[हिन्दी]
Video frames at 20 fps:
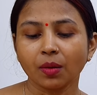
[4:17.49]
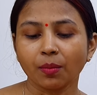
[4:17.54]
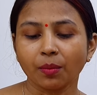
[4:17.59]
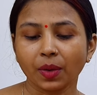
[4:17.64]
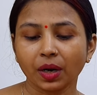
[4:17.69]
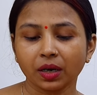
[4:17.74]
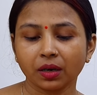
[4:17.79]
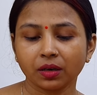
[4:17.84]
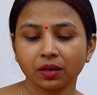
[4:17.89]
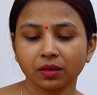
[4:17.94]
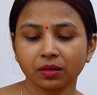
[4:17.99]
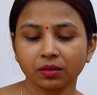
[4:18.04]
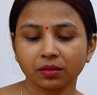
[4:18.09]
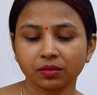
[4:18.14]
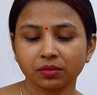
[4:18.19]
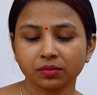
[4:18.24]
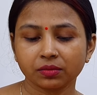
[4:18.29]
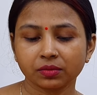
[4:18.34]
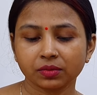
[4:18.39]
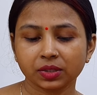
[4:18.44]

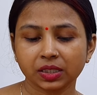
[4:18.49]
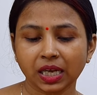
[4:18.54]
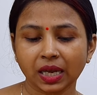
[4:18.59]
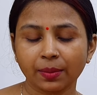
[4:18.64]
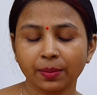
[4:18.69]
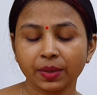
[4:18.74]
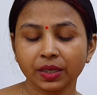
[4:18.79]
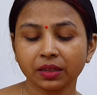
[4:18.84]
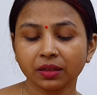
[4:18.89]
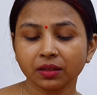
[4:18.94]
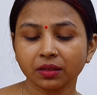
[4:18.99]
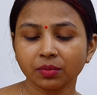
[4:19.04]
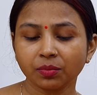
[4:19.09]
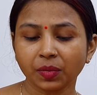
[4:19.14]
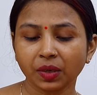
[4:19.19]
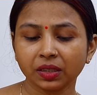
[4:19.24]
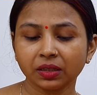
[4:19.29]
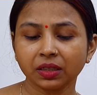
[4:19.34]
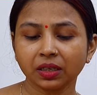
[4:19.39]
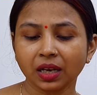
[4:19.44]
सेवेंथ
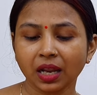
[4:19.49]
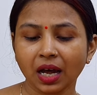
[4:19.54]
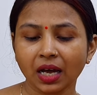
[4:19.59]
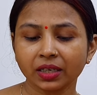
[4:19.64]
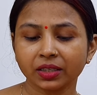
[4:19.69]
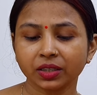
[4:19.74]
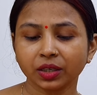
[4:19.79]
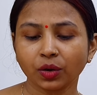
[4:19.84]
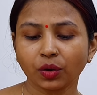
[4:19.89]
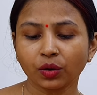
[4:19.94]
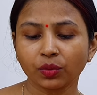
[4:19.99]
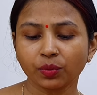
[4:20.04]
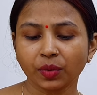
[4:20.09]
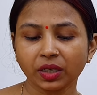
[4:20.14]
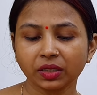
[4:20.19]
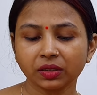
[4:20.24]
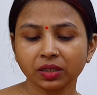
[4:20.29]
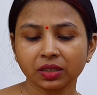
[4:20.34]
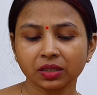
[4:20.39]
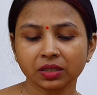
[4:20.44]
मंथ लास्ट है और
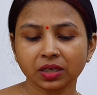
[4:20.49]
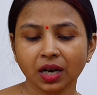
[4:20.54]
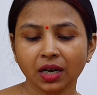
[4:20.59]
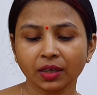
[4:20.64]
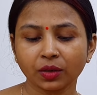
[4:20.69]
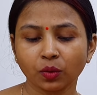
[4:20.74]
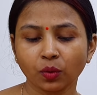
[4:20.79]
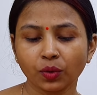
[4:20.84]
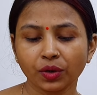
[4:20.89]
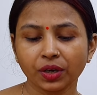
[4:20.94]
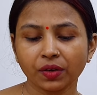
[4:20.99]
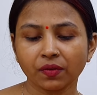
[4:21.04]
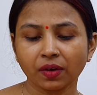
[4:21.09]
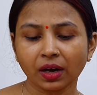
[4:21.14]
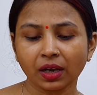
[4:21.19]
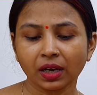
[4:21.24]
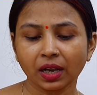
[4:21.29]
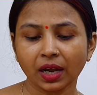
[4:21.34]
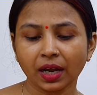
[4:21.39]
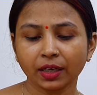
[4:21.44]
मंथ स्टार्ट होने
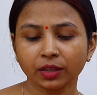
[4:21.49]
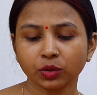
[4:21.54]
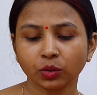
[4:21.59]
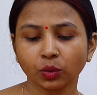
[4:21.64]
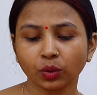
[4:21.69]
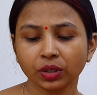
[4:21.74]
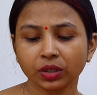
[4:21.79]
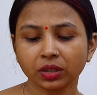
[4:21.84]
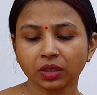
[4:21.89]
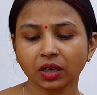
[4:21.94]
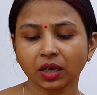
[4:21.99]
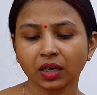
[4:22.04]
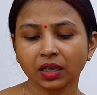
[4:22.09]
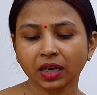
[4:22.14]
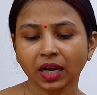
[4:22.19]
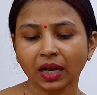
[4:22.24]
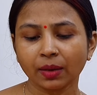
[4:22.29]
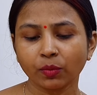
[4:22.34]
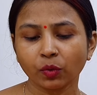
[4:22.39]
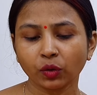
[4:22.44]
वाला है तो कितना
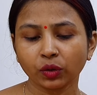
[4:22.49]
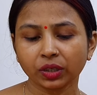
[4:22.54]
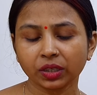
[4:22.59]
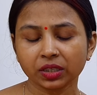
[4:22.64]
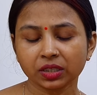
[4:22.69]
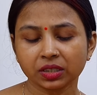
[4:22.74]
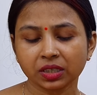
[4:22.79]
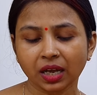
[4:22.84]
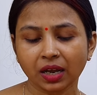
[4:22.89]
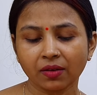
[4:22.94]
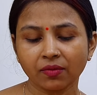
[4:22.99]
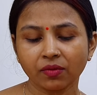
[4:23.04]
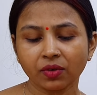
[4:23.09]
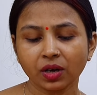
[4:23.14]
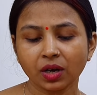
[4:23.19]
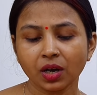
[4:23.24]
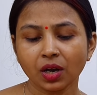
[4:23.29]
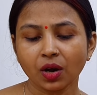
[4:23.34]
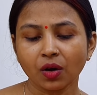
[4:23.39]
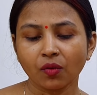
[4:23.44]
टाइम और किस टाइम
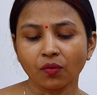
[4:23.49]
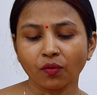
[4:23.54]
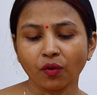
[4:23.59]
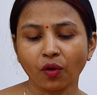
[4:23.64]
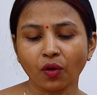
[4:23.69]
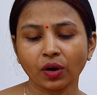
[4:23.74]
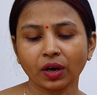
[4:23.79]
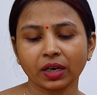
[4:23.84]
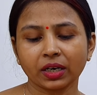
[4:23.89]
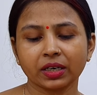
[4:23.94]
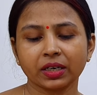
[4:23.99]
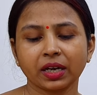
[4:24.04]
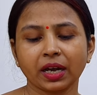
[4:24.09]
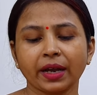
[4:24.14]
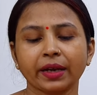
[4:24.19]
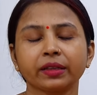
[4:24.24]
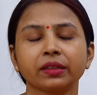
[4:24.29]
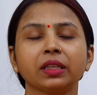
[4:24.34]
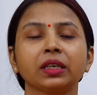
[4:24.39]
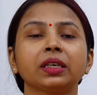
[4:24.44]
वॉक करना
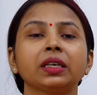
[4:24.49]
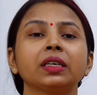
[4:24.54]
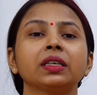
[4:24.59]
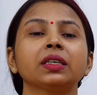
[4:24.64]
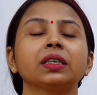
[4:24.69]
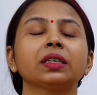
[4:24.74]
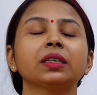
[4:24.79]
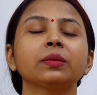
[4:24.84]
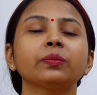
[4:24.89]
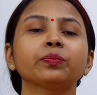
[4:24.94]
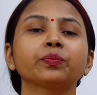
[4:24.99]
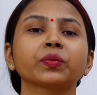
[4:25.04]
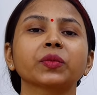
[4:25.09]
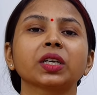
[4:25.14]
है देखिए डियर